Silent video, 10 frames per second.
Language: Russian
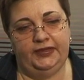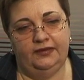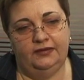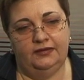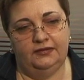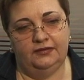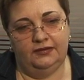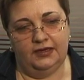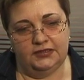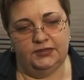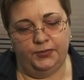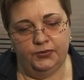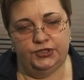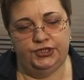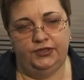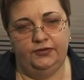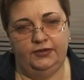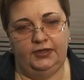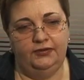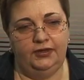Э, гораздо проще
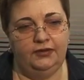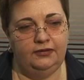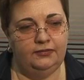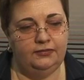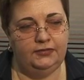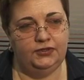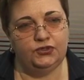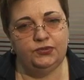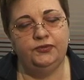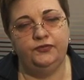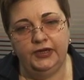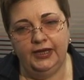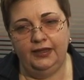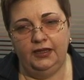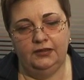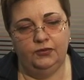и, и не то чтобы выгоднее,